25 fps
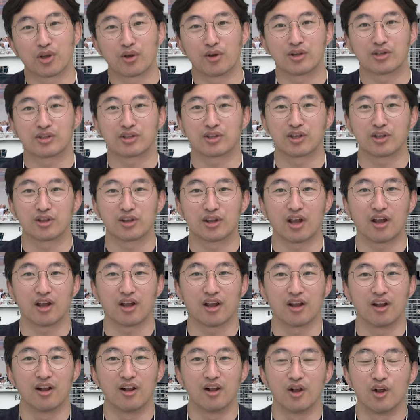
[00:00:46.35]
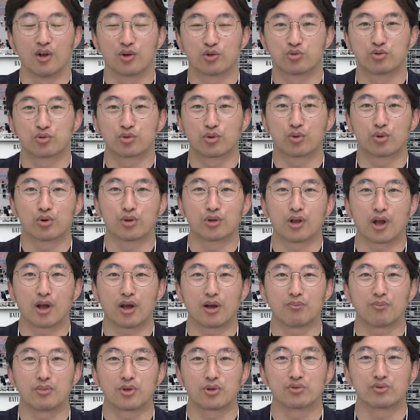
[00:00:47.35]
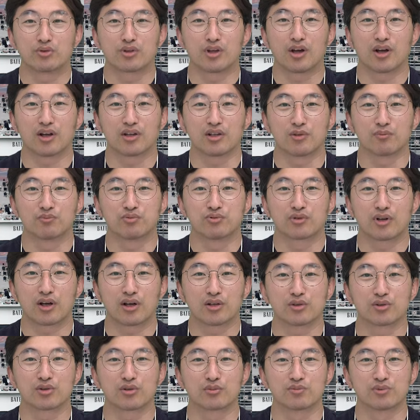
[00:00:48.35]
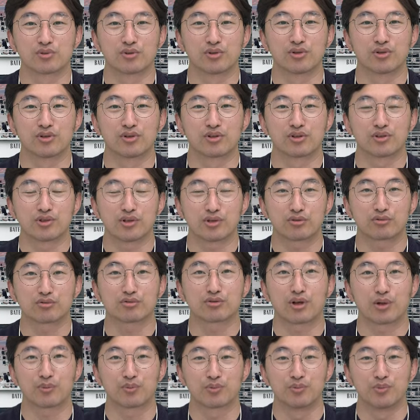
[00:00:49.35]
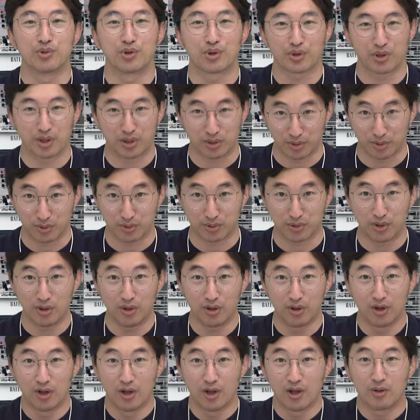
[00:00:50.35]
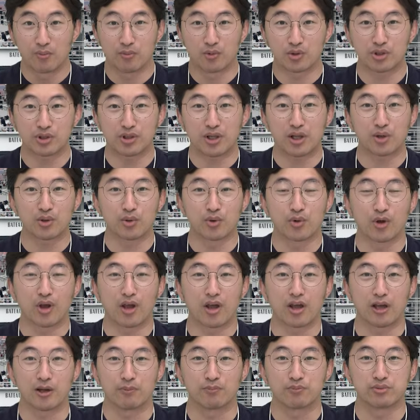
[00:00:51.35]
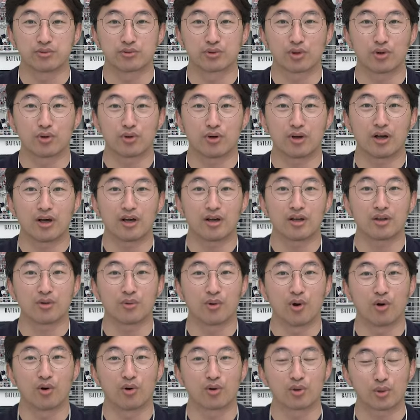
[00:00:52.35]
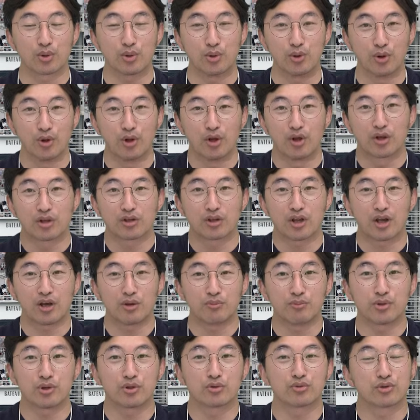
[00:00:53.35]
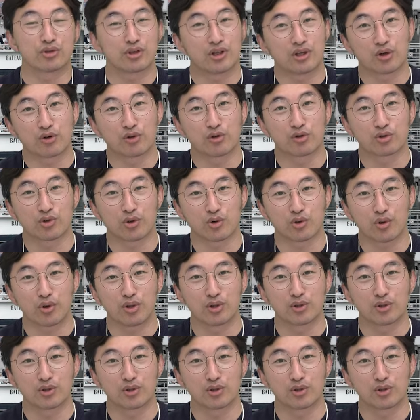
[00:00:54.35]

계획식인데 국호를 대한민국이 아닌 북한으로 부른 그 실수가 분명하게 있었죠. 뭐 시나리오에 불어와 영어로 대한민국이라고 적혀